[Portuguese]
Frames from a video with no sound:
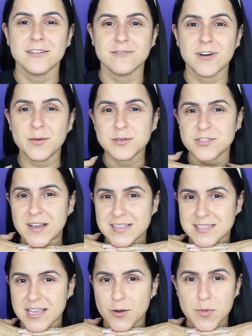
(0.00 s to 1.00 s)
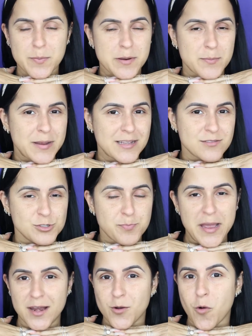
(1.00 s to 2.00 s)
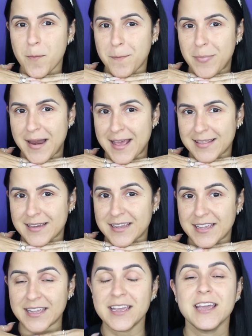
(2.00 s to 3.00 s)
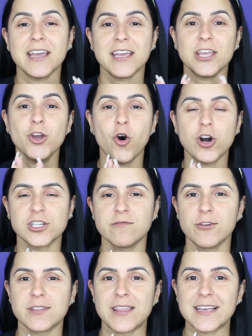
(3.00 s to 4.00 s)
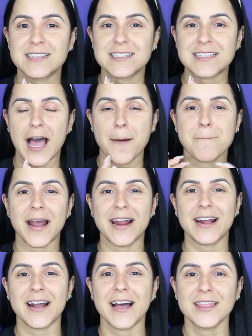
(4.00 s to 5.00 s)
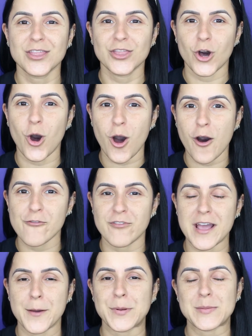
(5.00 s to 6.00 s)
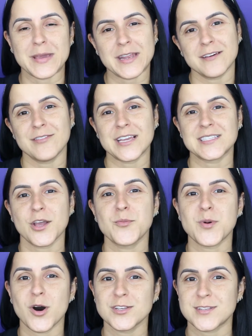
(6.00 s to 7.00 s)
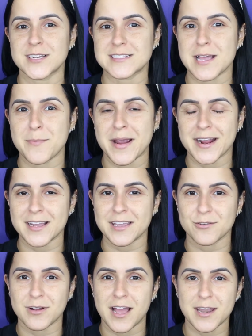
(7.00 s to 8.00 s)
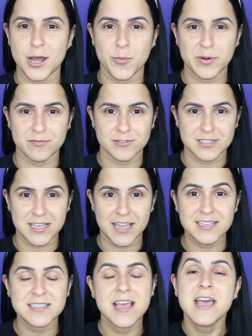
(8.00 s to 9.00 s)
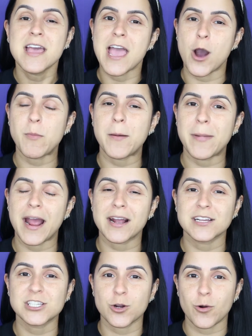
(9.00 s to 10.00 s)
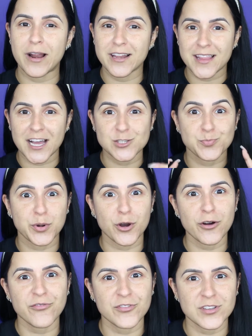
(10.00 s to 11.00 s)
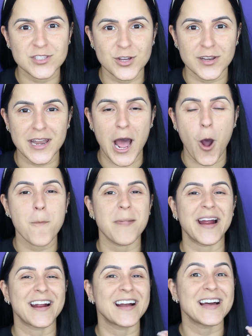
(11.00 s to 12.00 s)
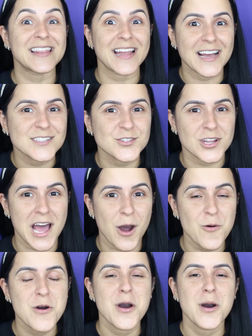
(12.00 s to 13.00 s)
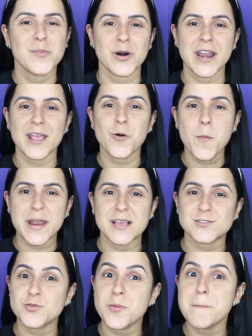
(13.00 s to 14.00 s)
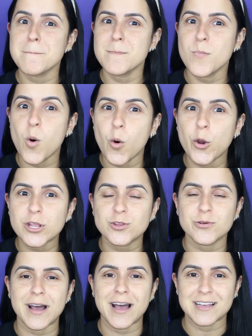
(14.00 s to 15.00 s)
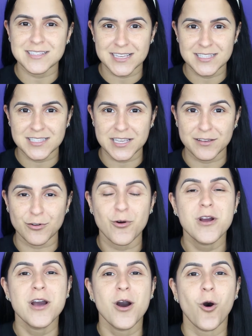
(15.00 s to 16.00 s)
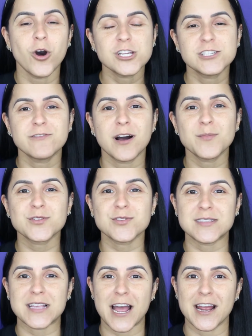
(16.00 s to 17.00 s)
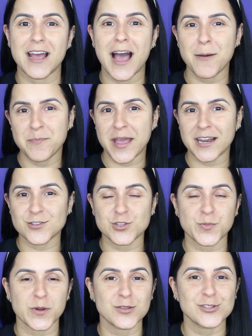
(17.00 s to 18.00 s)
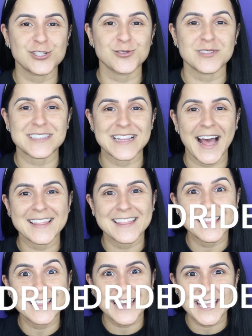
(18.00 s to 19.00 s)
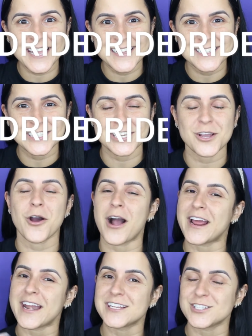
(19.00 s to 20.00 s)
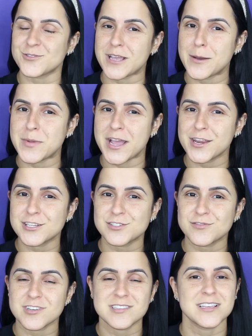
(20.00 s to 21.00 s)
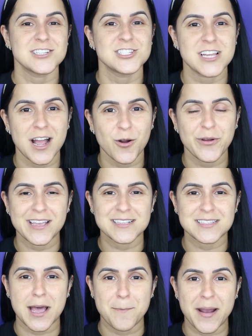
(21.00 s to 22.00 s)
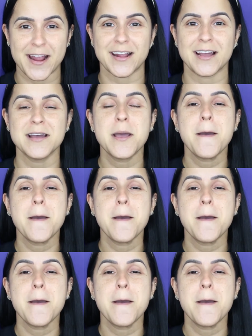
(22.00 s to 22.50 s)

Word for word: Vamos fazer uma preparação de pele completa aí. E hoje eu vou testar a marca nova. É a primeira vez que eu mostro essa marca aqui no canal pra vocês. É uma marca de qualidade profissional, marca nacional, porém com preço muito acessível. Hoje vamos usar apenas os produtinhos da Drid. Eu acredito que a maioria de vocês já conhece a marca,